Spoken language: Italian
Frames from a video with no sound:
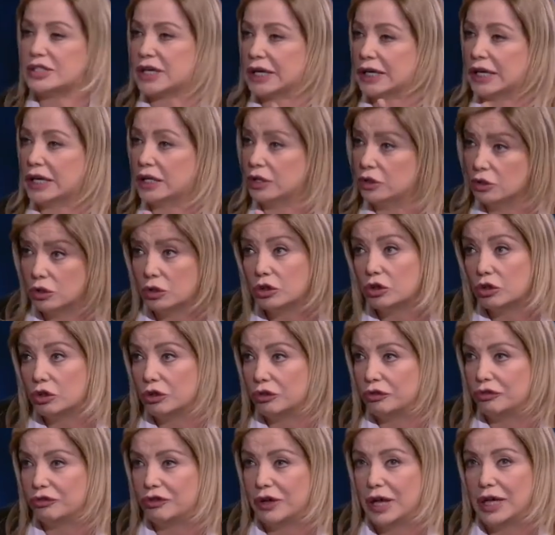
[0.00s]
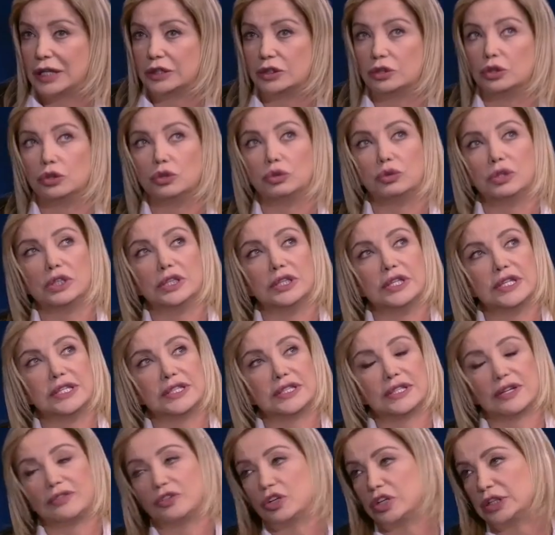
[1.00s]
che io non ho fatto, quindi
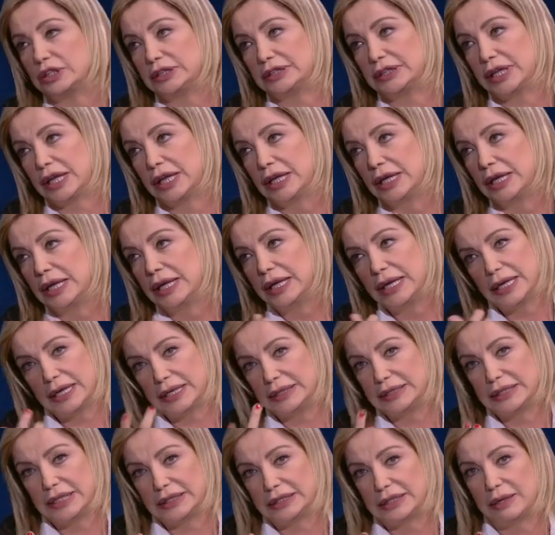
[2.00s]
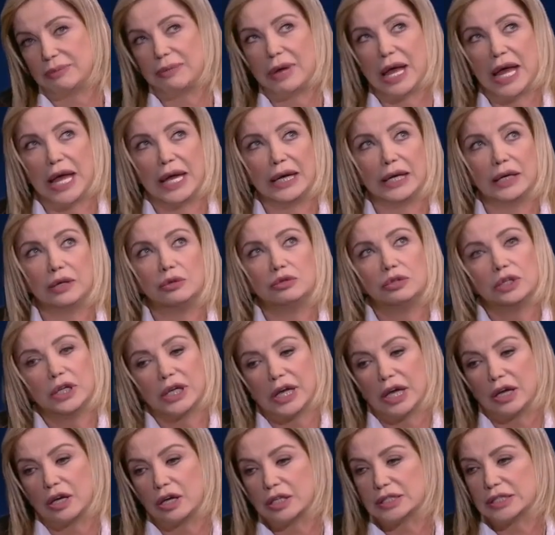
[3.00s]
stavolta è andata male,
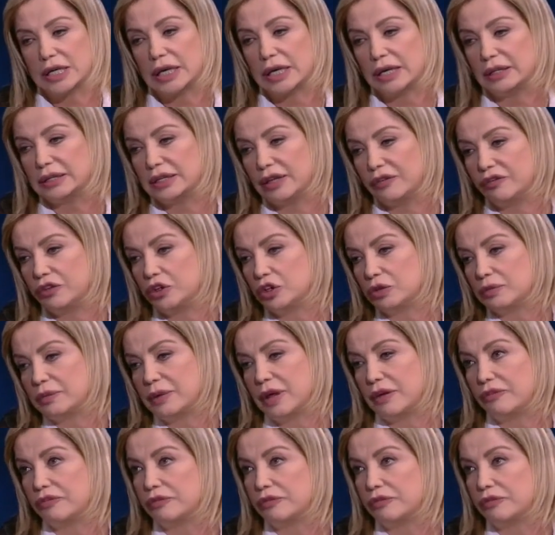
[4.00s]
l'unica cosa che davvero ecco, mi ha... ma la